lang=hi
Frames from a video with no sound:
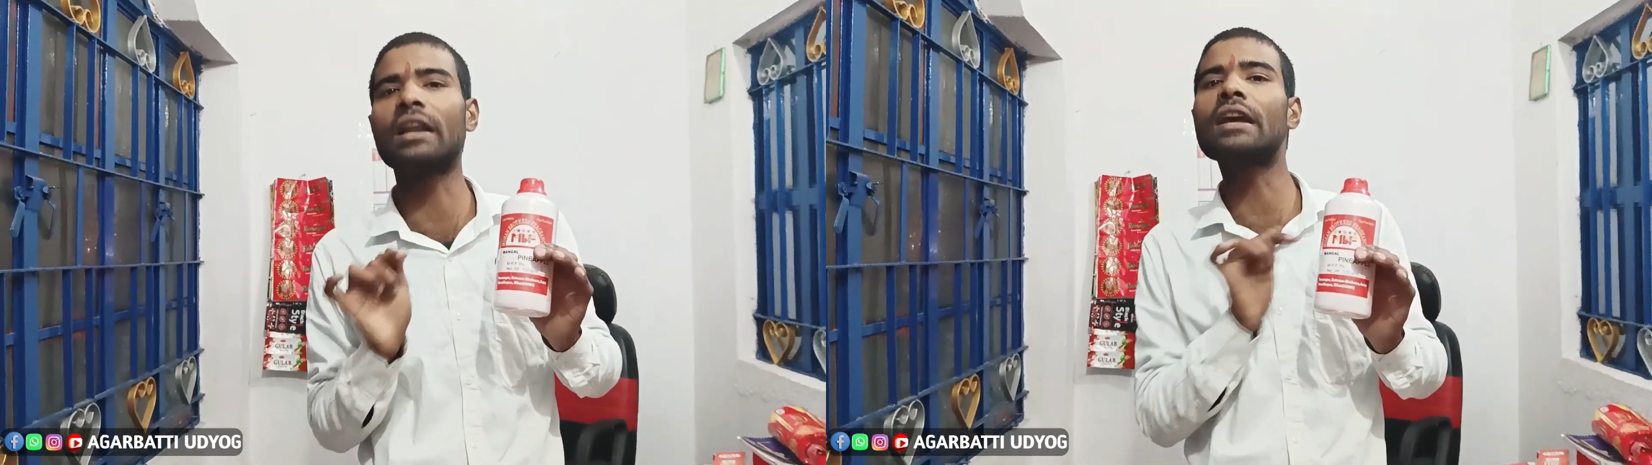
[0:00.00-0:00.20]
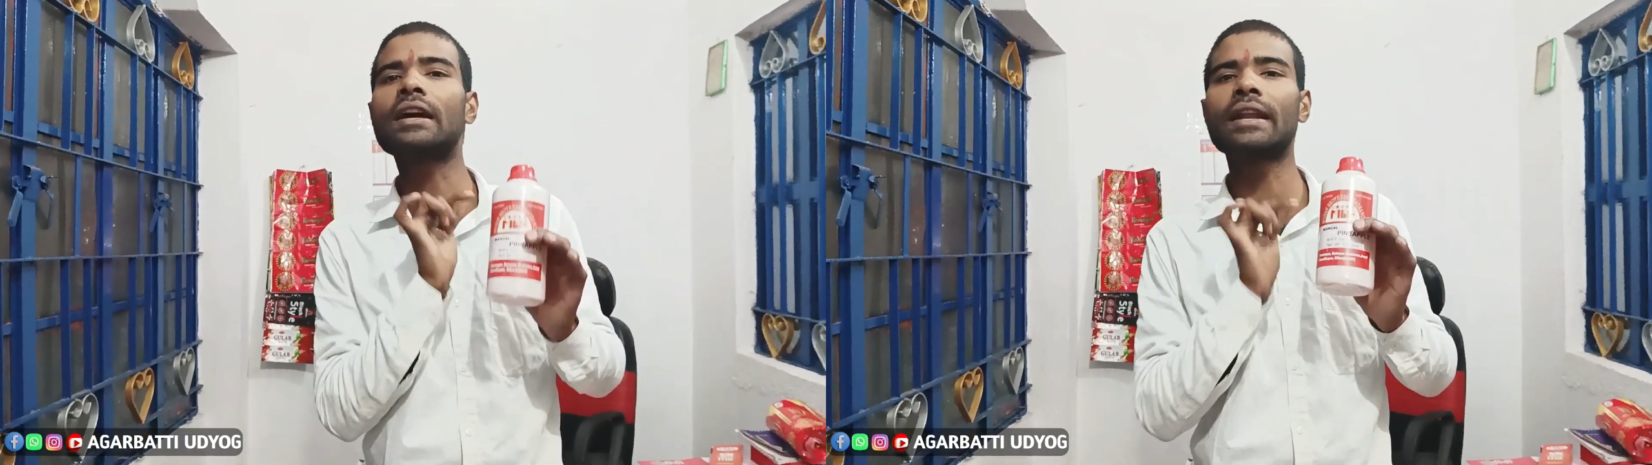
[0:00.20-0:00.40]

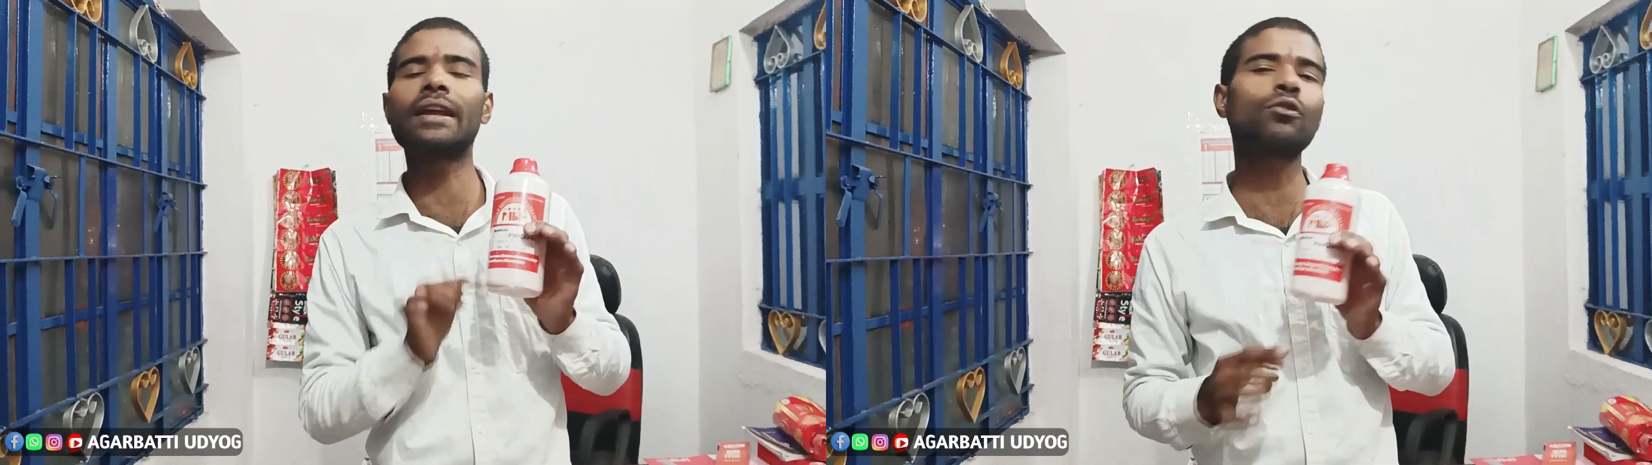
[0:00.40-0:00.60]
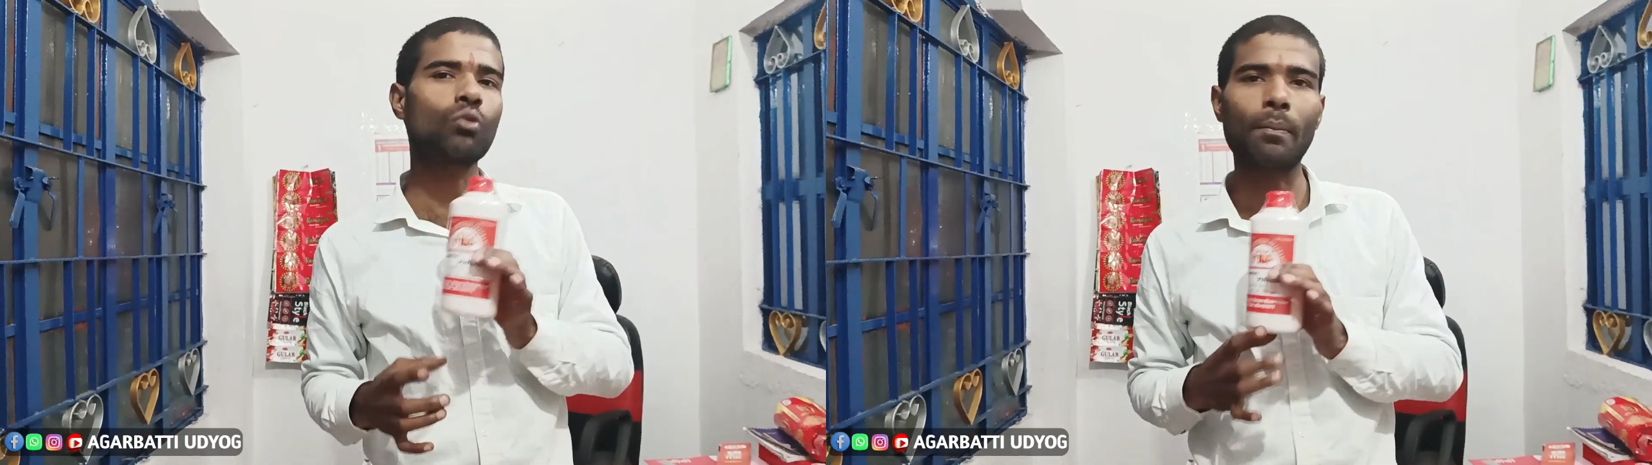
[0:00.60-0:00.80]
क्लिक
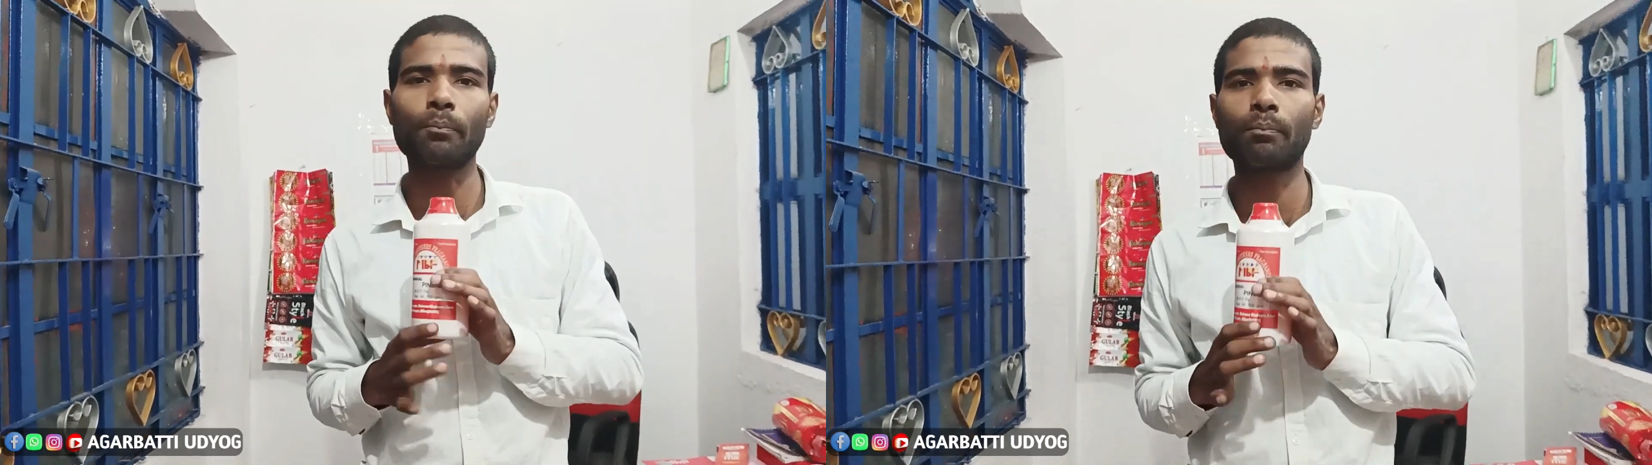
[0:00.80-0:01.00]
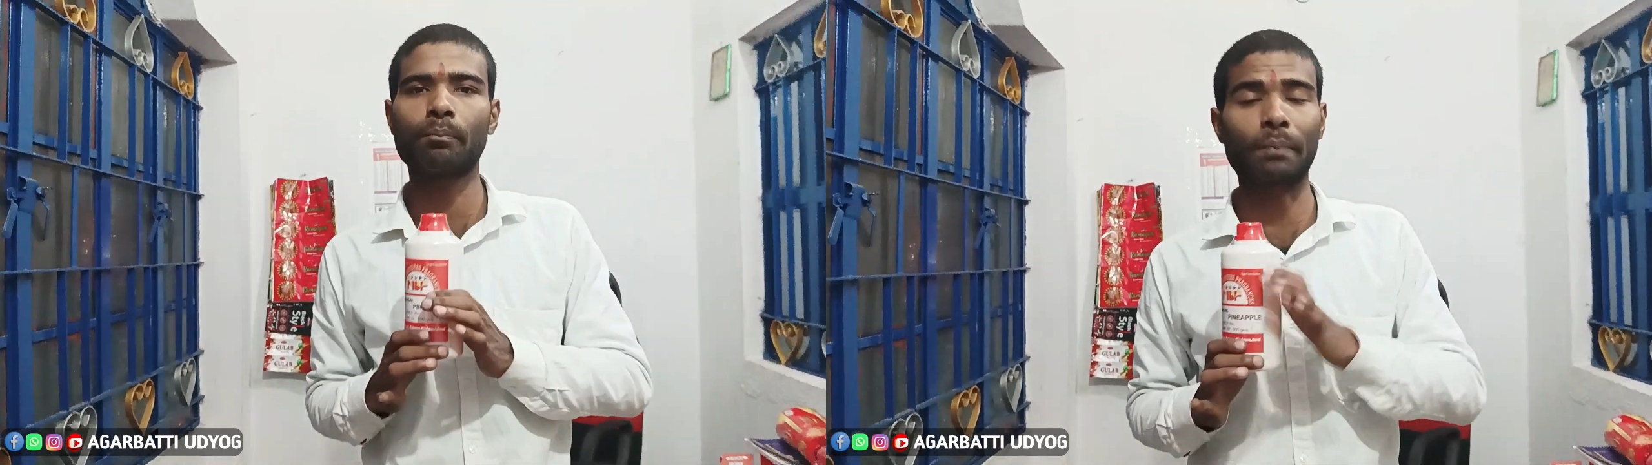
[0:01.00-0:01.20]
करेंगे तो
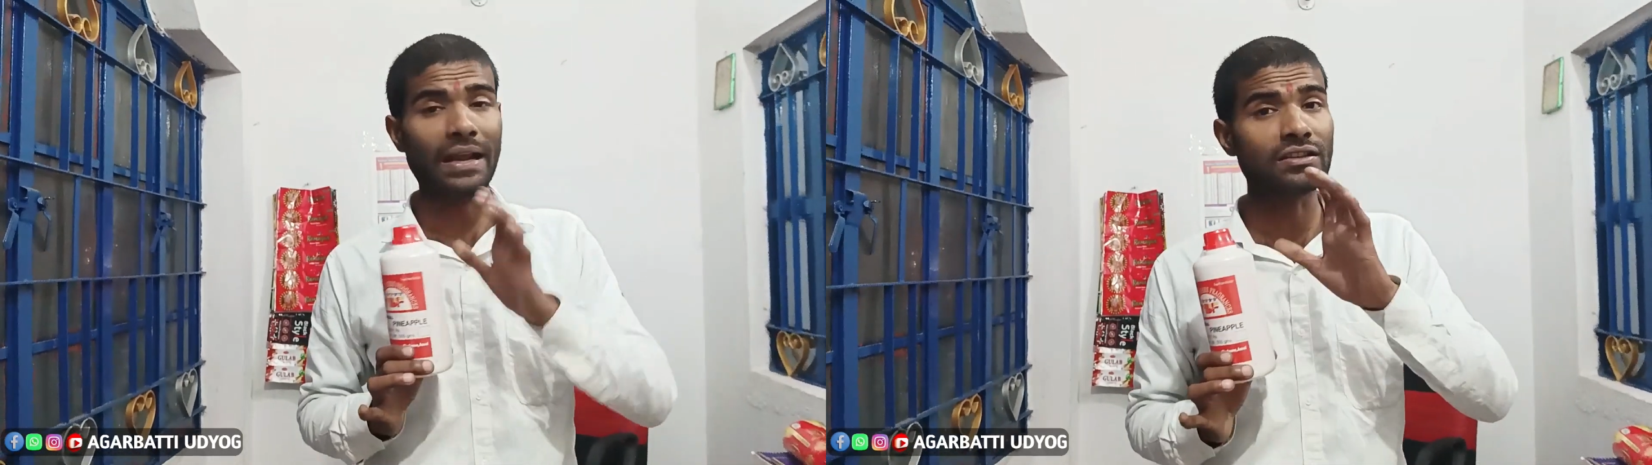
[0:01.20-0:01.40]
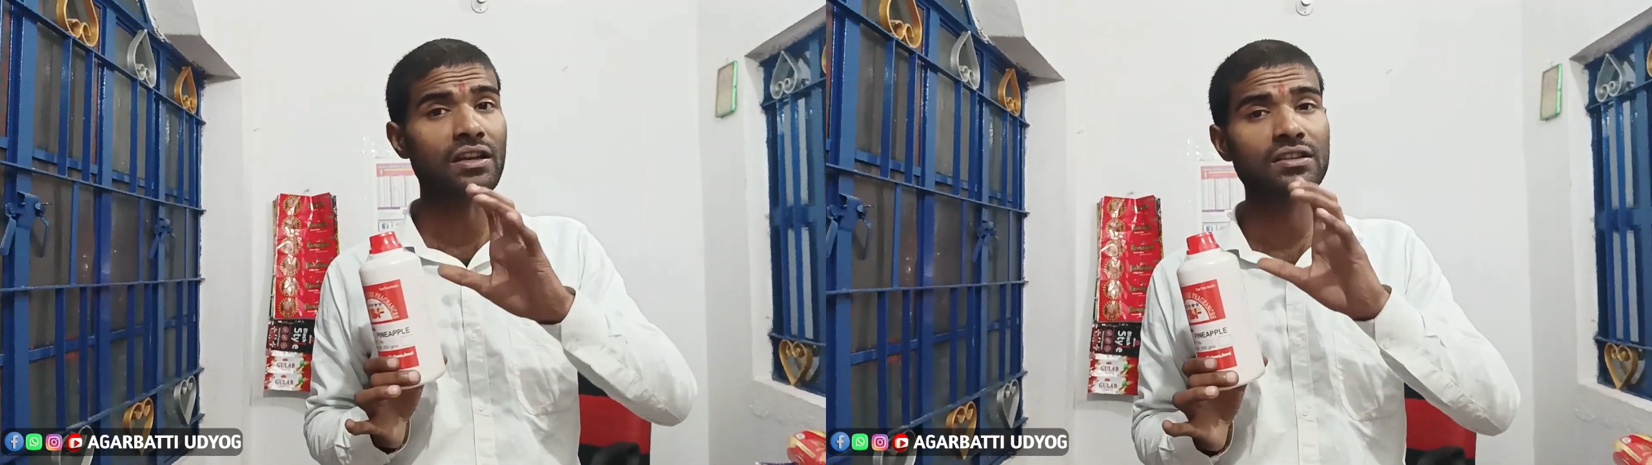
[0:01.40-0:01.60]
आप
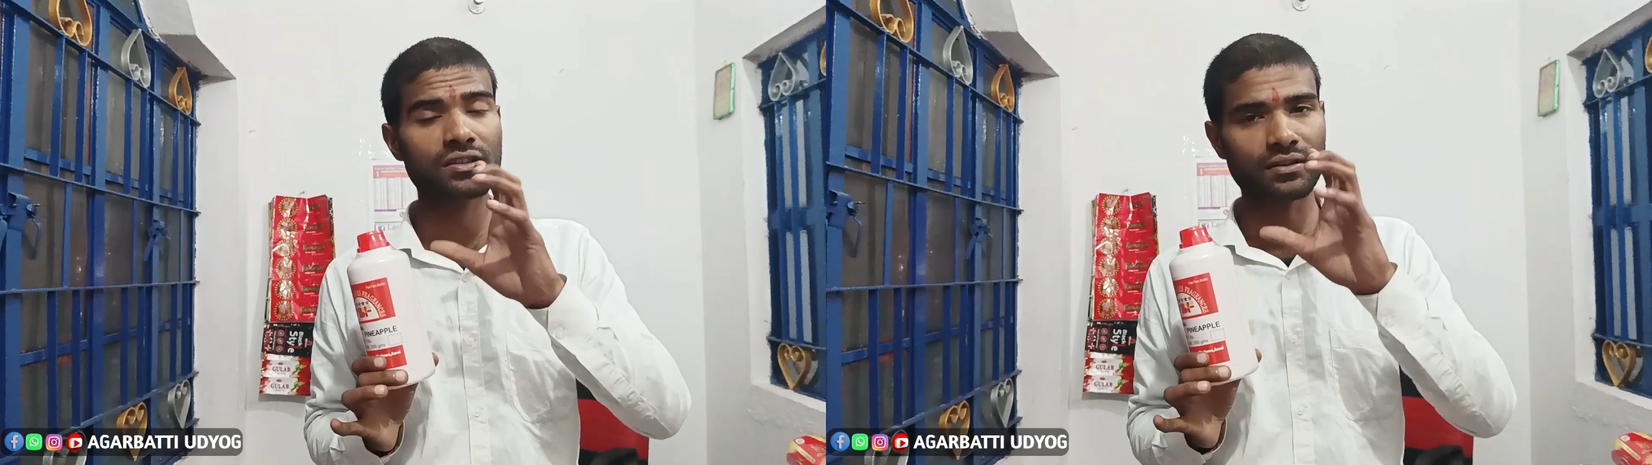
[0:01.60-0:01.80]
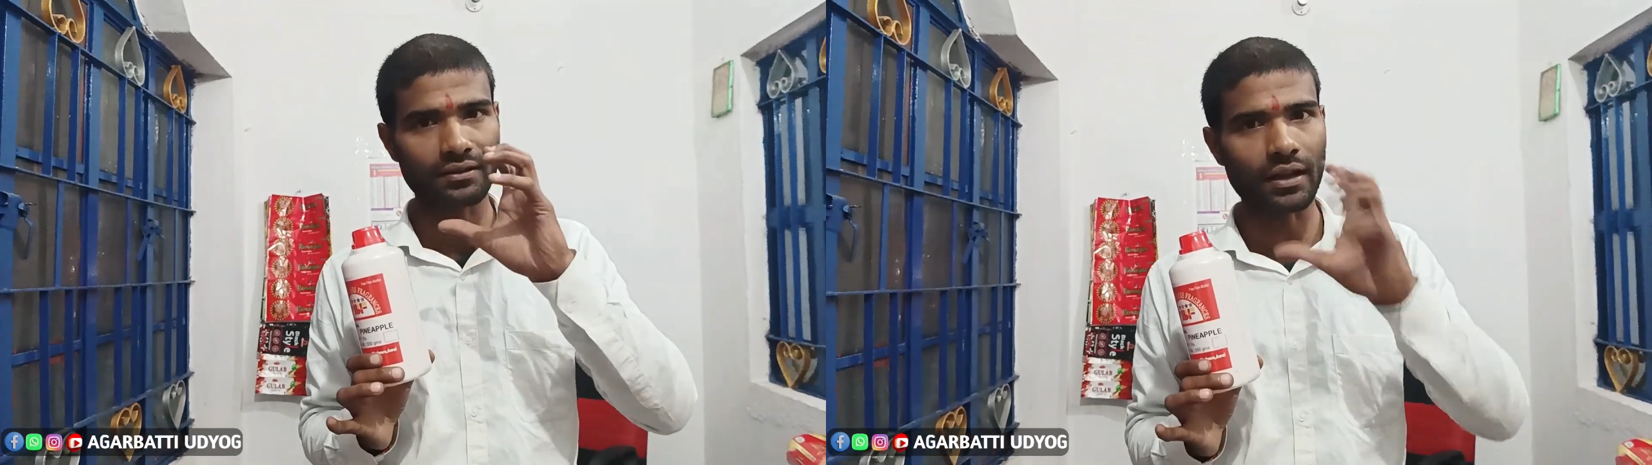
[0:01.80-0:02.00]
प्राइस लिस्ट